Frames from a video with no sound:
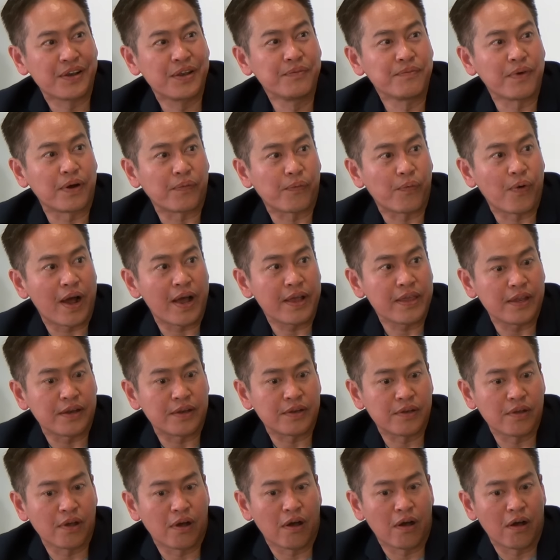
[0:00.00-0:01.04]
nếu mà qua dịch
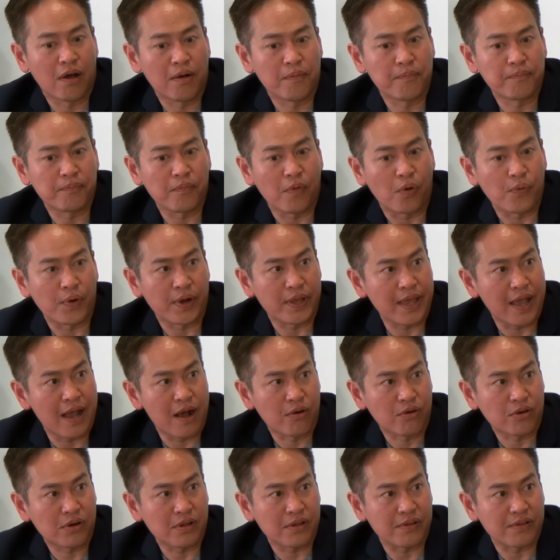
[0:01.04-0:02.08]
cho bộ ngoại
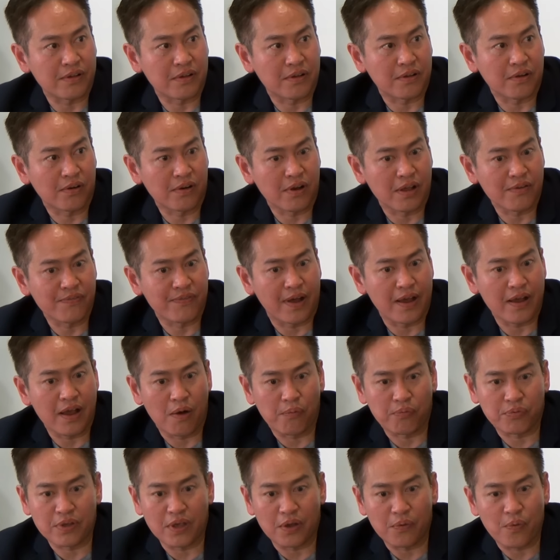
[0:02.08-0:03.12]
giao đó thì có thể phải
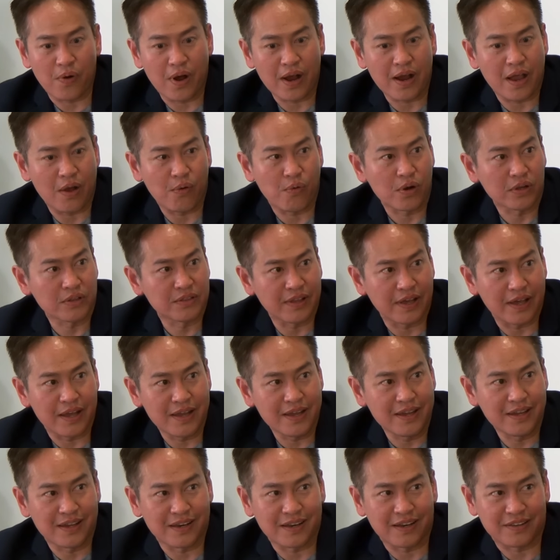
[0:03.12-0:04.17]
học về quan hệ quốc
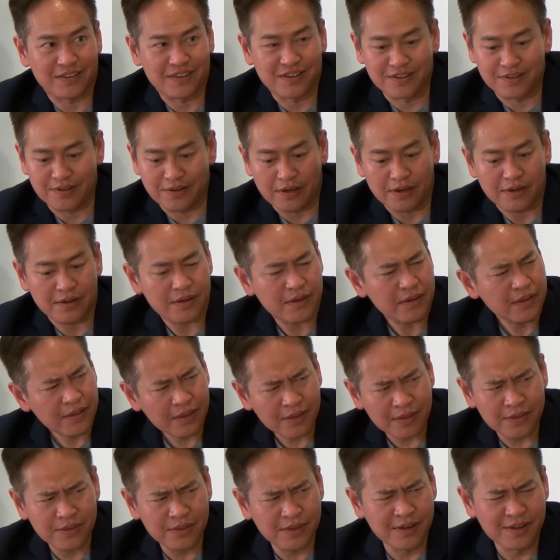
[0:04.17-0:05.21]
tế hay là chính
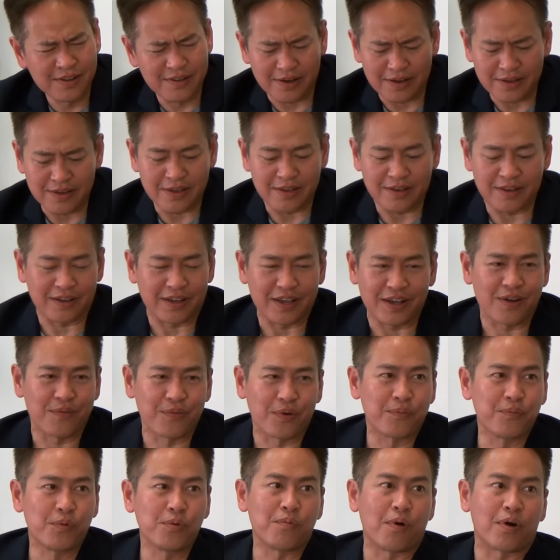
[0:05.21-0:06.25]
chính trị gì thì kiệt
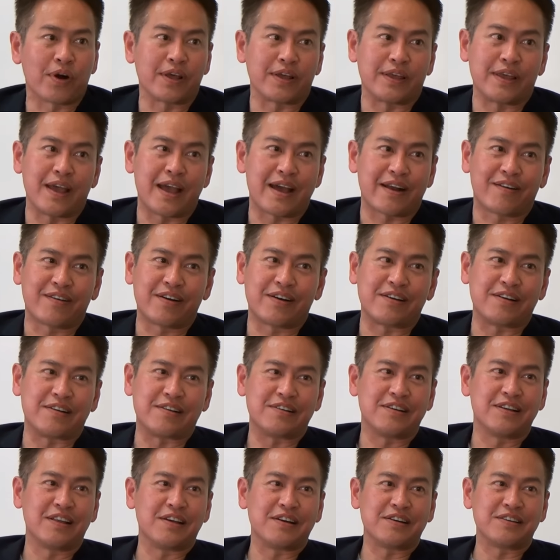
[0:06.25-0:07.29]
không có muốn bỏ thời gian đó
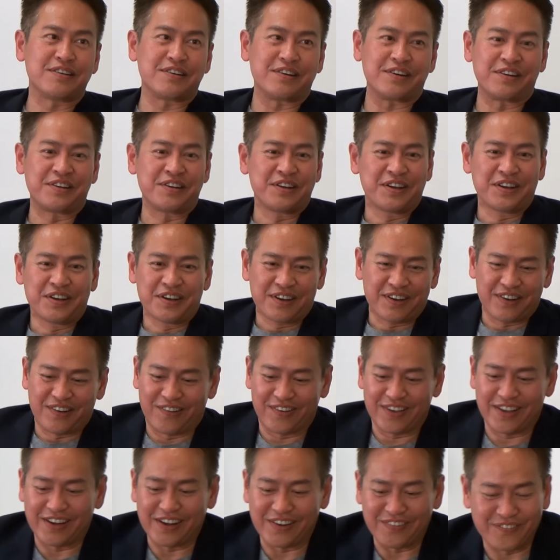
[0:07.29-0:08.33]
nên nó lớn rồi
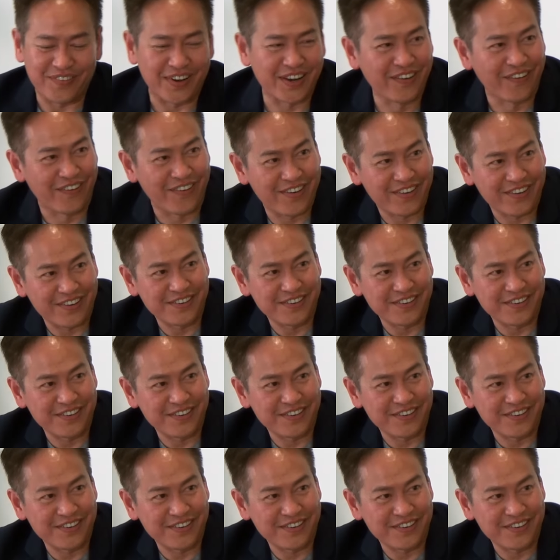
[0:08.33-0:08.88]
có gia đình phải lo